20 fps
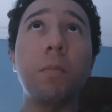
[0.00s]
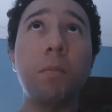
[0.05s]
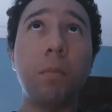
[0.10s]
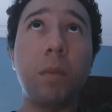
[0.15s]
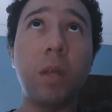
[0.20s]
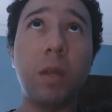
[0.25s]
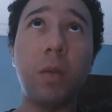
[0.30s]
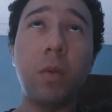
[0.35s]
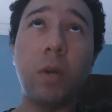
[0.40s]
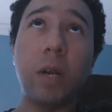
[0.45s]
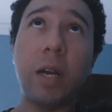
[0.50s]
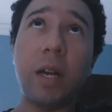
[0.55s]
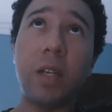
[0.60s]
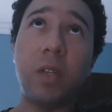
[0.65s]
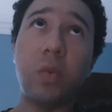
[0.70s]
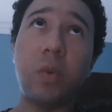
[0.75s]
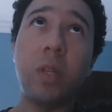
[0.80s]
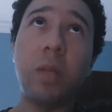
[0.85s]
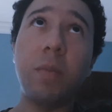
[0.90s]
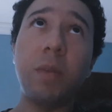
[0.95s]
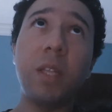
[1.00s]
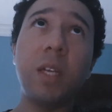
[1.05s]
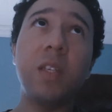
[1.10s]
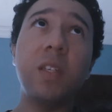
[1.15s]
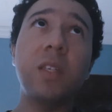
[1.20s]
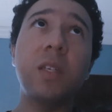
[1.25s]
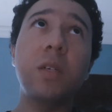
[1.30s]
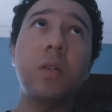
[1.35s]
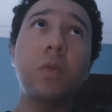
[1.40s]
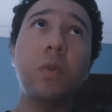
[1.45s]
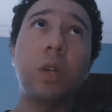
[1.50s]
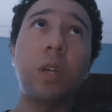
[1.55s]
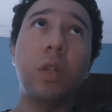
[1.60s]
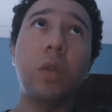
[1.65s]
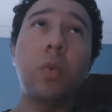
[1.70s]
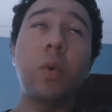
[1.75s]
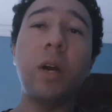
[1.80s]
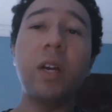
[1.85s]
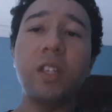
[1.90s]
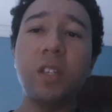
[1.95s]
e no caso, alimentação,
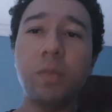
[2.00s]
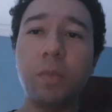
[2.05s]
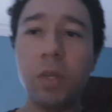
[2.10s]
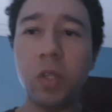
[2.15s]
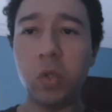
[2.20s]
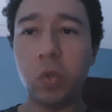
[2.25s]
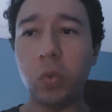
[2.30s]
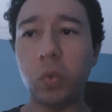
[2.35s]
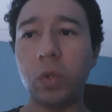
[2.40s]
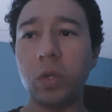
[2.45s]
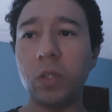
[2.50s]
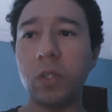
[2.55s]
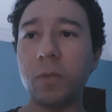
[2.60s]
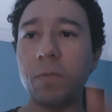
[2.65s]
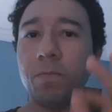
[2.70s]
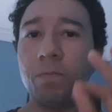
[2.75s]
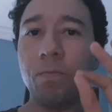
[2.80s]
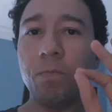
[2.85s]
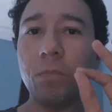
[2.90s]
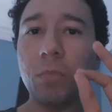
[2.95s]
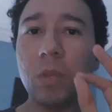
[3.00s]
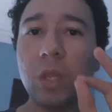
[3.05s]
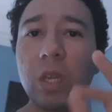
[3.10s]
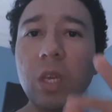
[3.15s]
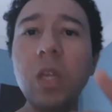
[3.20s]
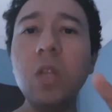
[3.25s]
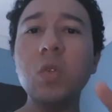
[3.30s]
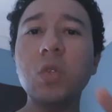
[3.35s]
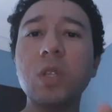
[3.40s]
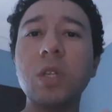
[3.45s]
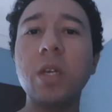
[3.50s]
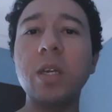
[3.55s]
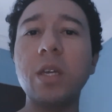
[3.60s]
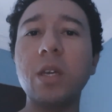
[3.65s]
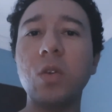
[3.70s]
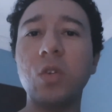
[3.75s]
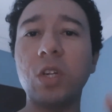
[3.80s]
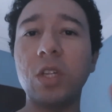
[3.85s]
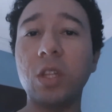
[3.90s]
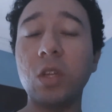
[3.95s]
rituais, e pessoas. Isso
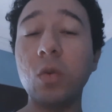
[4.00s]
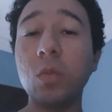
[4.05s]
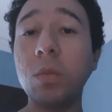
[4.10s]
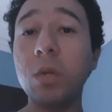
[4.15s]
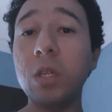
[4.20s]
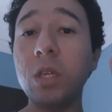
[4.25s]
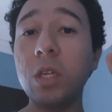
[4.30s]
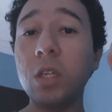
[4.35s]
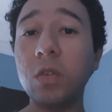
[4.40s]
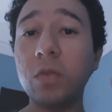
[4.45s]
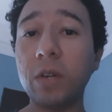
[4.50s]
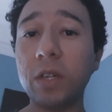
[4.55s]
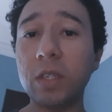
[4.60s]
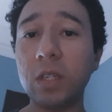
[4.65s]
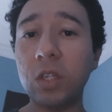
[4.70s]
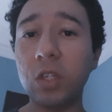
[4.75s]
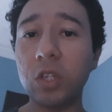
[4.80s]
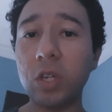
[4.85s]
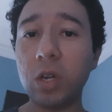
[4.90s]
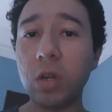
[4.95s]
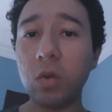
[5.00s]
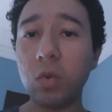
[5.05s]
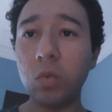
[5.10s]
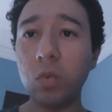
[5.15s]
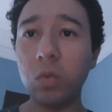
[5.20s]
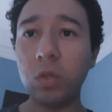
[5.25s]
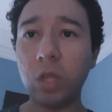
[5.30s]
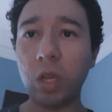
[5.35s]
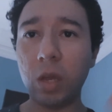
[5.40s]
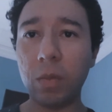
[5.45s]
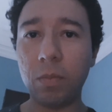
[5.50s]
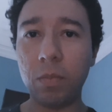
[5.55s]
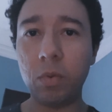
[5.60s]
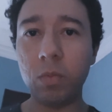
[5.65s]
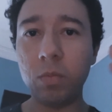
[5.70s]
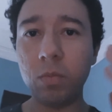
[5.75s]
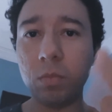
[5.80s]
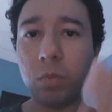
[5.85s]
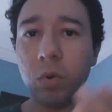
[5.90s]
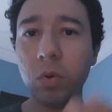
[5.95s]
daí eu já tenho mania de fazer já há algum tempo.
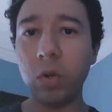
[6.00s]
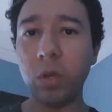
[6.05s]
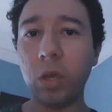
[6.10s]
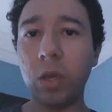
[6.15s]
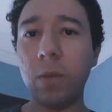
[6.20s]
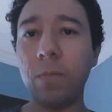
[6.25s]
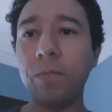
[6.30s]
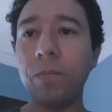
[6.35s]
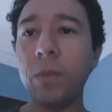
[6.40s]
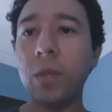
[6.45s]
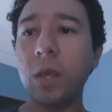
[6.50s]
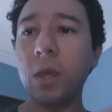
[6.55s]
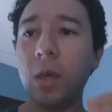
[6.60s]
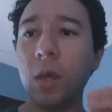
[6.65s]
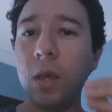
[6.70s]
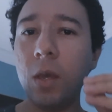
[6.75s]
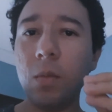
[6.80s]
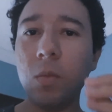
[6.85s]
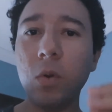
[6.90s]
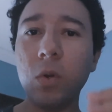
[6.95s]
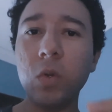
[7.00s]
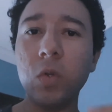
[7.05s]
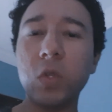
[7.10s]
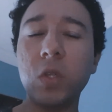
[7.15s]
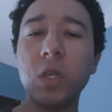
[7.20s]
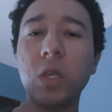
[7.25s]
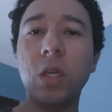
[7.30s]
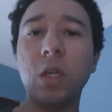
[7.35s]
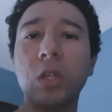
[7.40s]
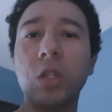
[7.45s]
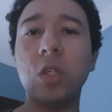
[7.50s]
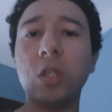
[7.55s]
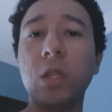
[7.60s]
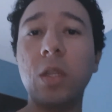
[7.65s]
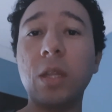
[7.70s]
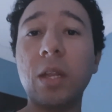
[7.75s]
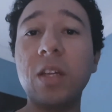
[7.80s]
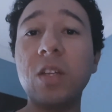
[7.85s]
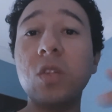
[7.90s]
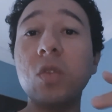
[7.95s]
Por quê? Porque é o seguinte,
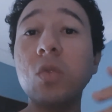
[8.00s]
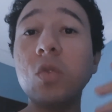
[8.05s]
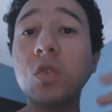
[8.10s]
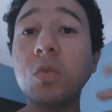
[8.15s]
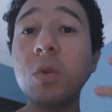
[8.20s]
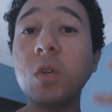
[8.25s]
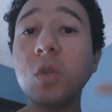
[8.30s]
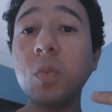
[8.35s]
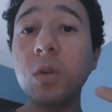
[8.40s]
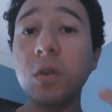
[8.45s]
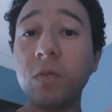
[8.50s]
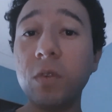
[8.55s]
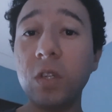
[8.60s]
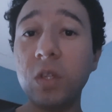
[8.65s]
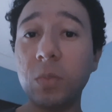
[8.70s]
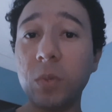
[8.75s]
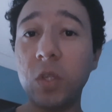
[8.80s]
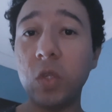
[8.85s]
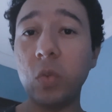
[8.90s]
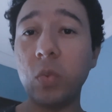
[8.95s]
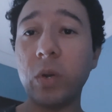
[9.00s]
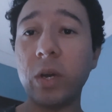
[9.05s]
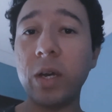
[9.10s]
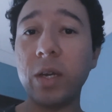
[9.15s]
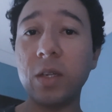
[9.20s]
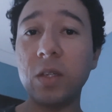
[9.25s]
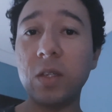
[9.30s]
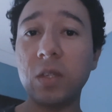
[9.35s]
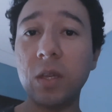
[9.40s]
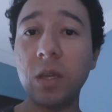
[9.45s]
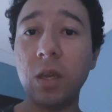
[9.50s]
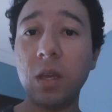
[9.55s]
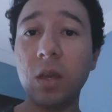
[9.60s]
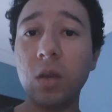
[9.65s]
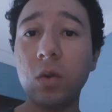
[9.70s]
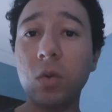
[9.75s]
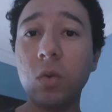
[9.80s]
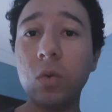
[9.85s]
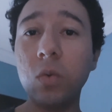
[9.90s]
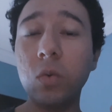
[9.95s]
nos meus perfis pessoais,
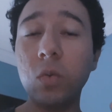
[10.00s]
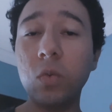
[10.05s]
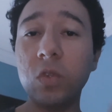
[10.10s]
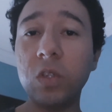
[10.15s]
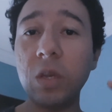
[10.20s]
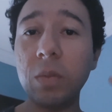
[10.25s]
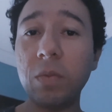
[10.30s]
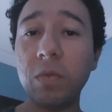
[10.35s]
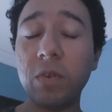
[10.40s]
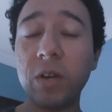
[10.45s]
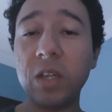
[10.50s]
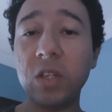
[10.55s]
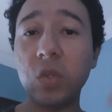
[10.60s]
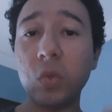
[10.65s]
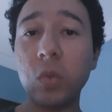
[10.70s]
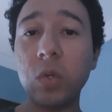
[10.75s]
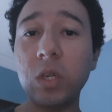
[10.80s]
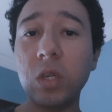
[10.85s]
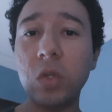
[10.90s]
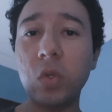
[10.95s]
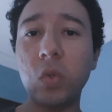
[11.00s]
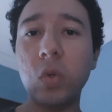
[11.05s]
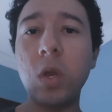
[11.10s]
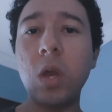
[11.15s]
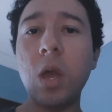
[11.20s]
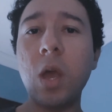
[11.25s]
eu sempre faço isso